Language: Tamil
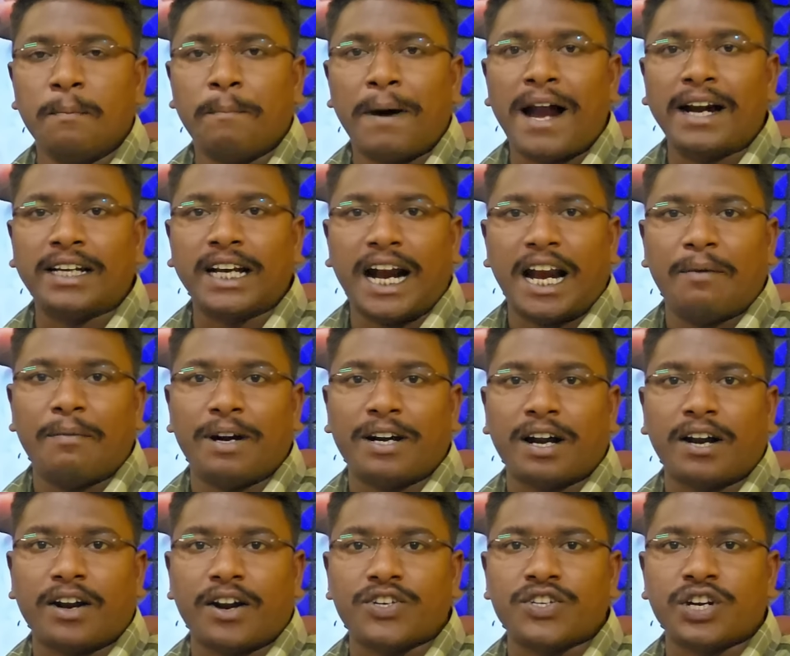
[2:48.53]
பாட்டாளி
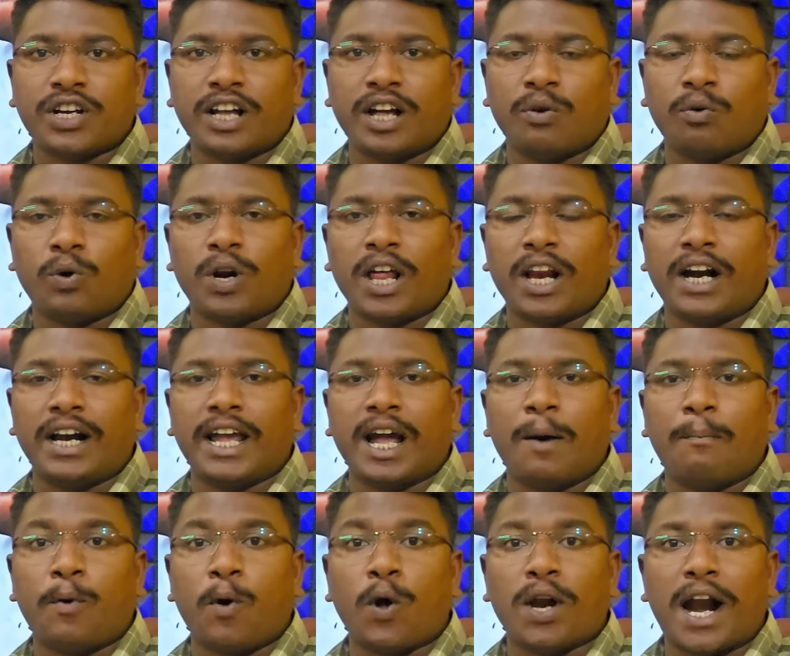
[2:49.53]
மக்கள் கட்சியினர் உடனடியா
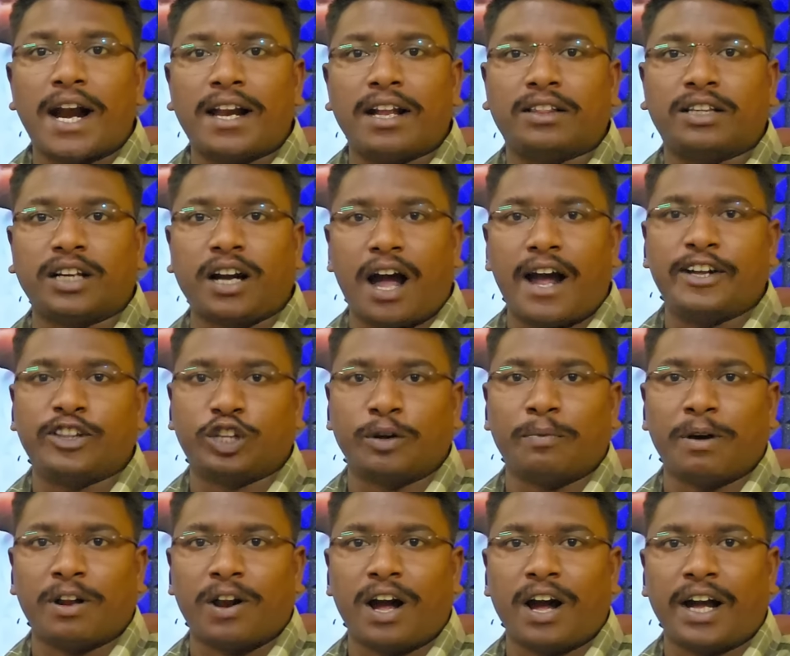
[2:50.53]
போராட்டத்துக்கு
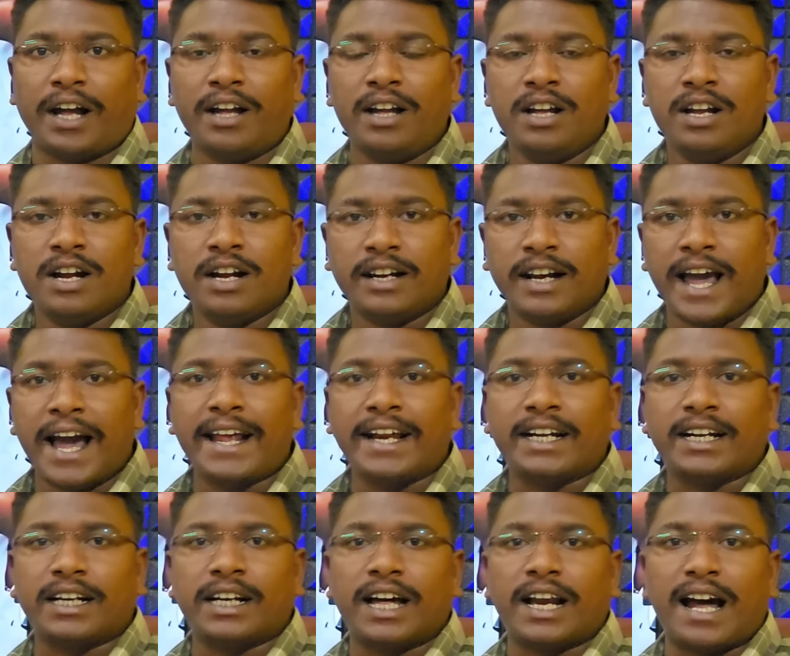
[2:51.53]
ஆயத்தமானாங்க
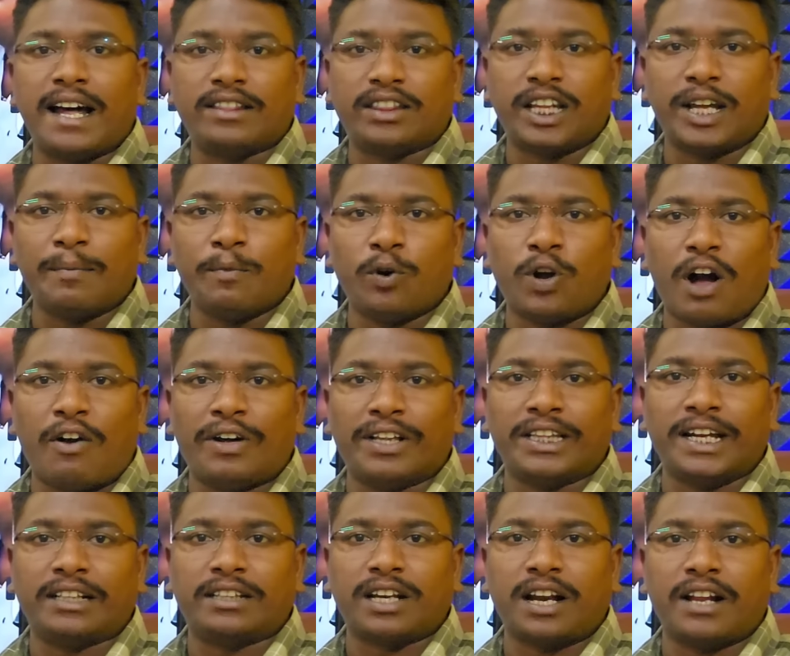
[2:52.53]
நேருக்கு நேரா திமுக
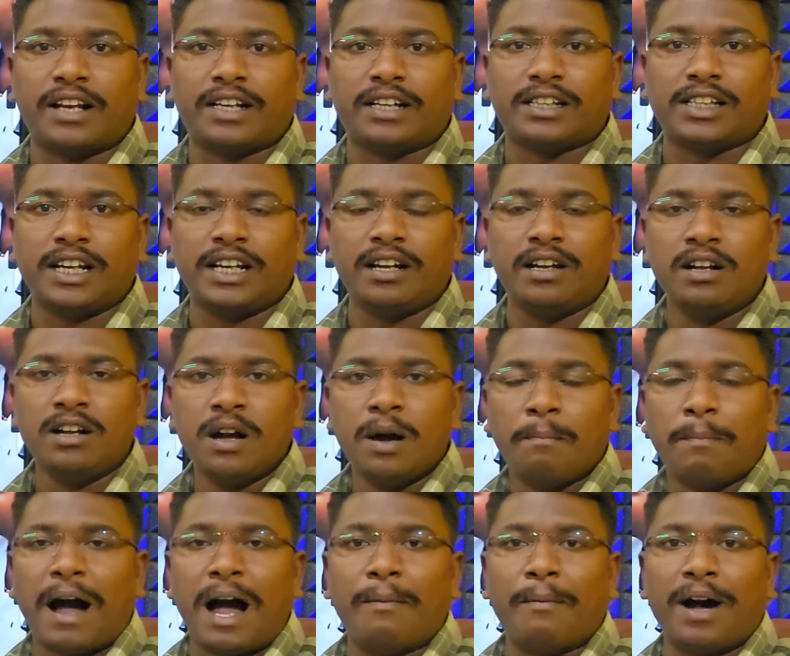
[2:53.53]
அந்த இடத்துல இருக்குது
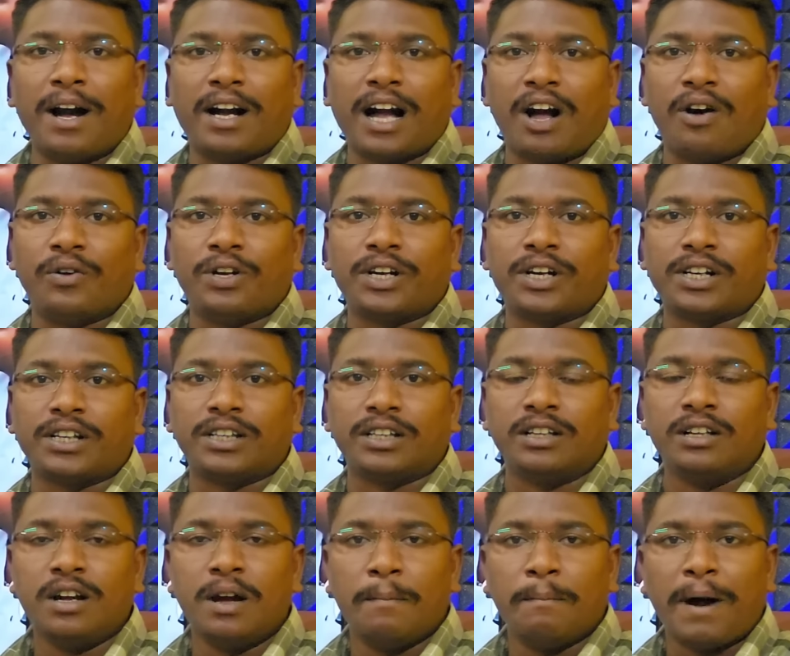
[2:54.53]
பாமகவும் இருக்குது
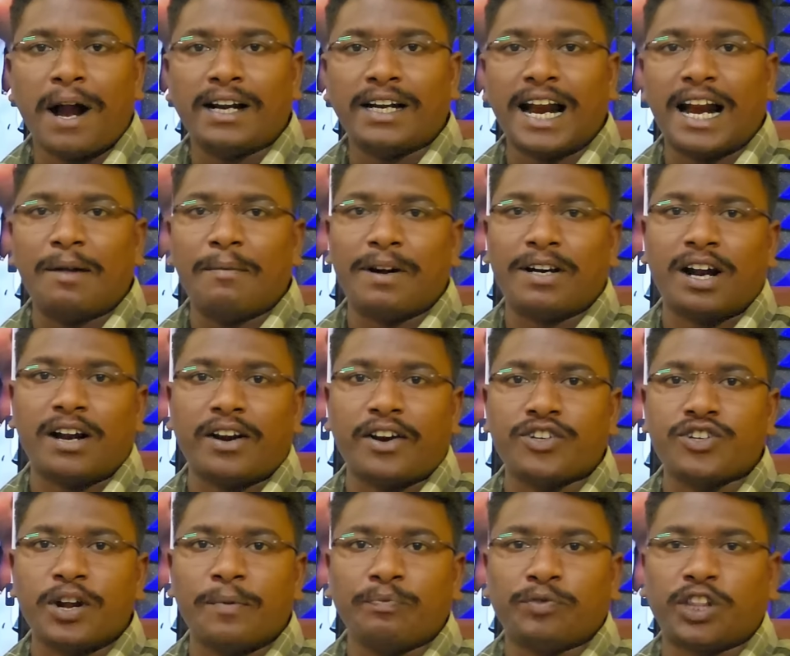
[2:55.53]
பாட்டாளி மக்கள்
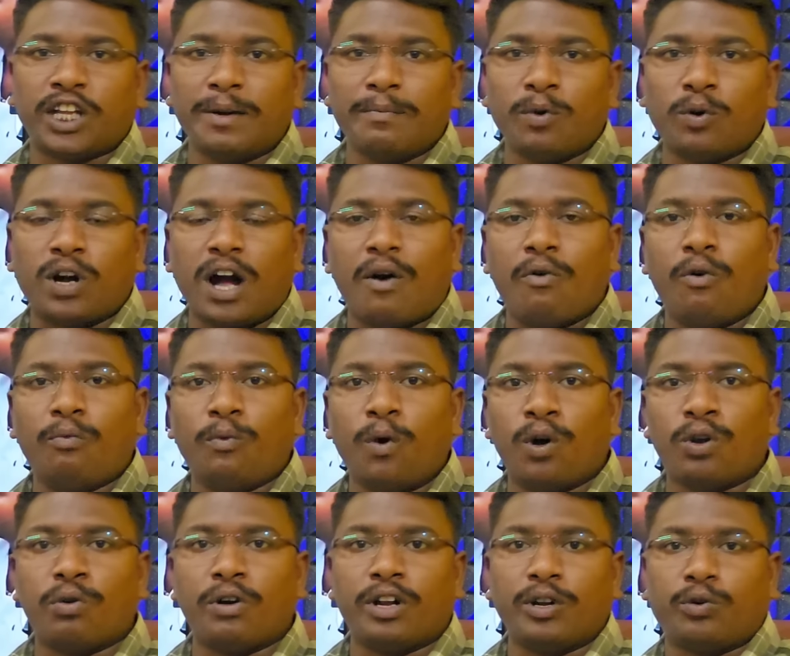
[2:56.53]
கட்சியும் திமுகவும்
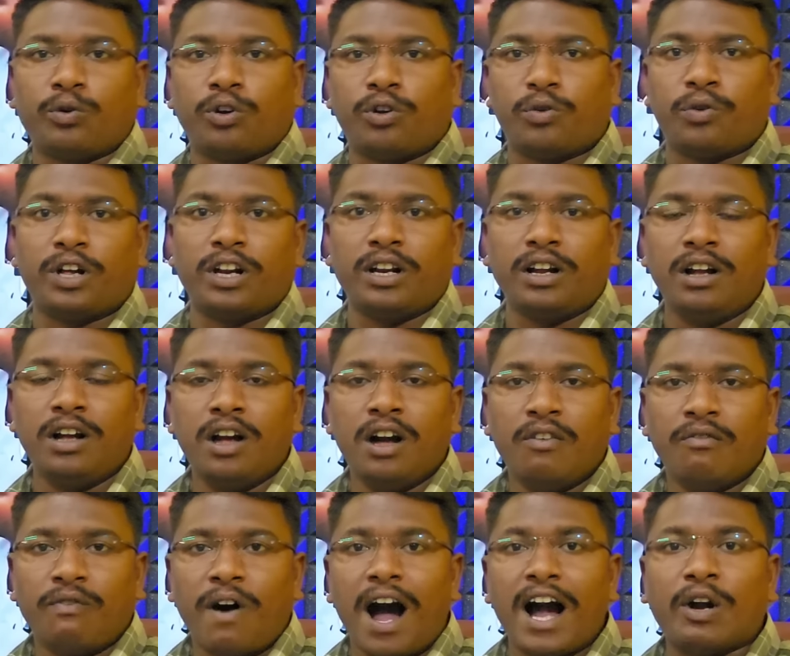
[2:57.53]
ஒருவருக்கு ஒருவர்
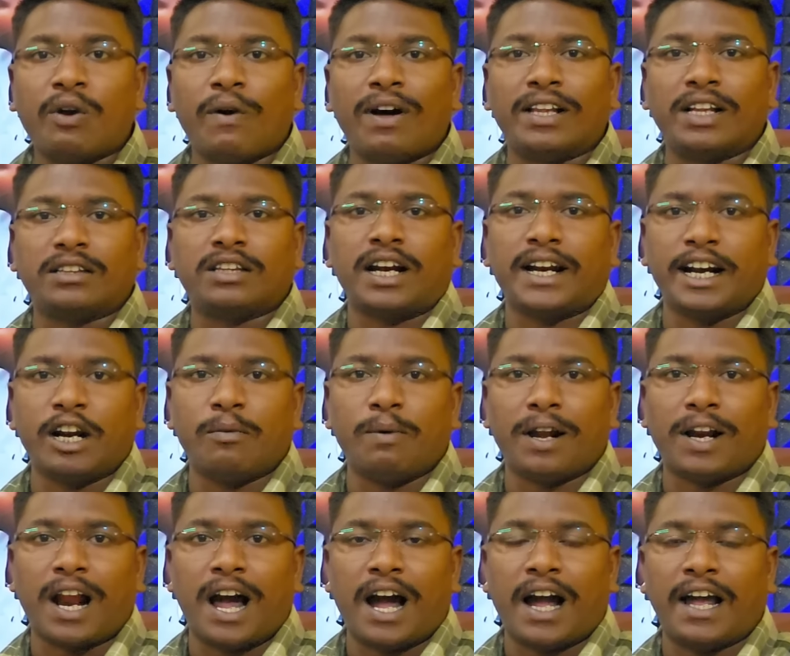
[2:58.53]
வாக்குவாதத்துல
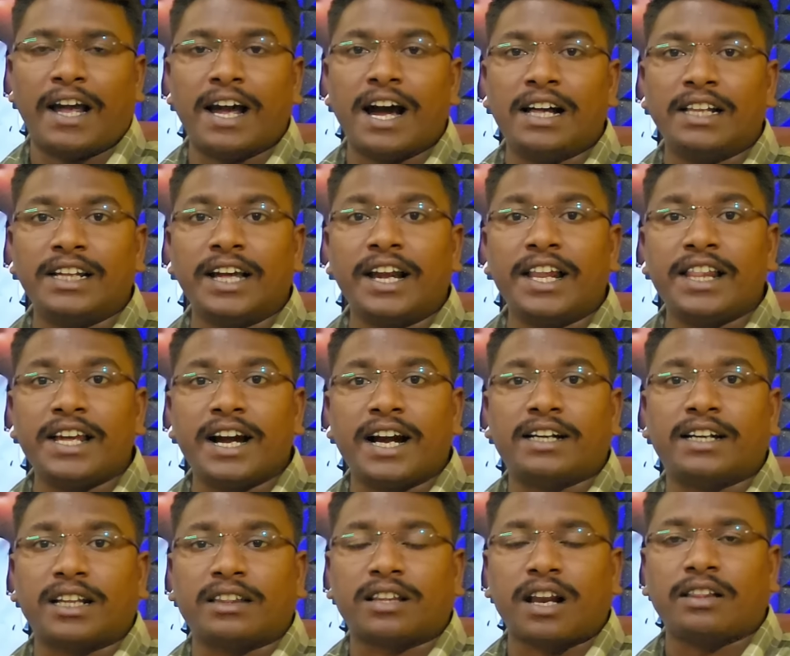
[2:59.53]
ஈடுபடுறாங்க அது இறுதி
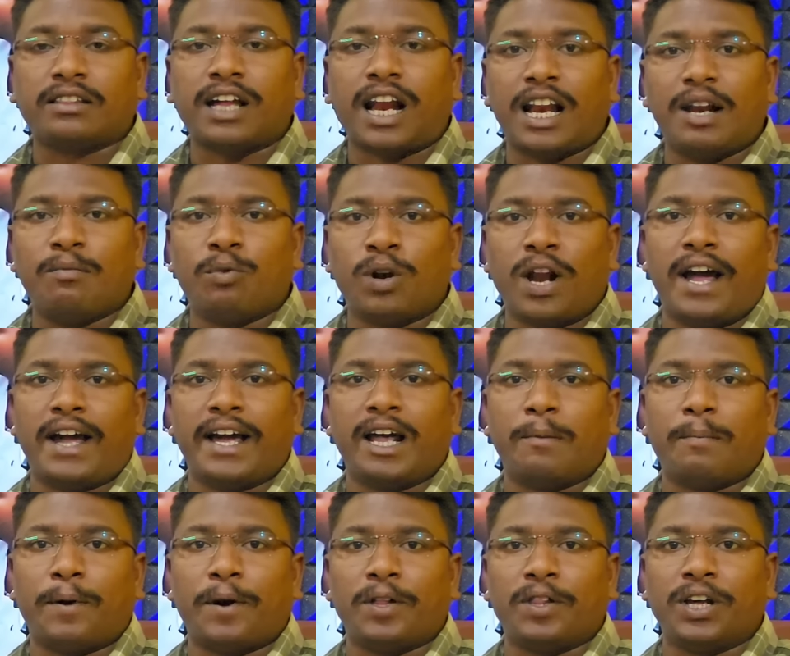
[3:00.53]
கட்டத்துல தள்ளுமுள்ளா
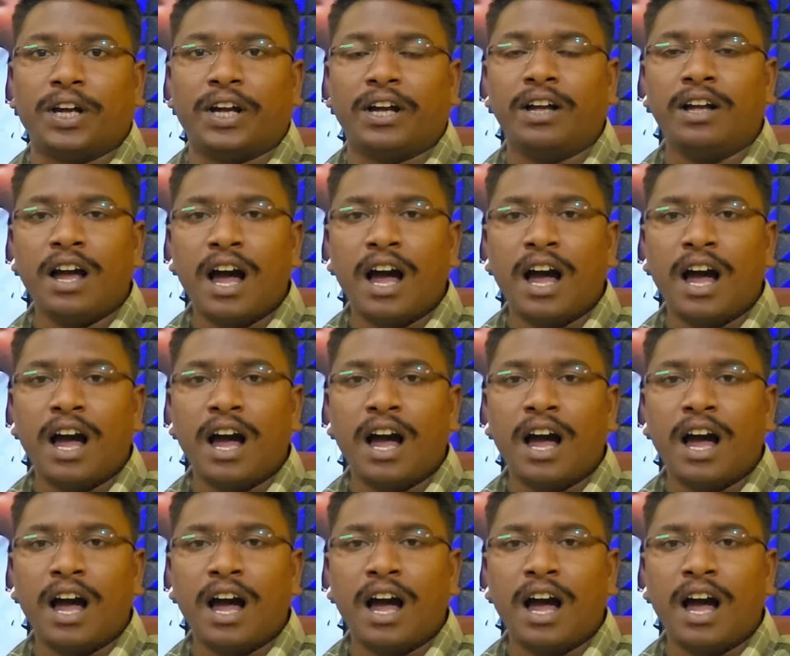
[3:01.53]
ஏற்படுது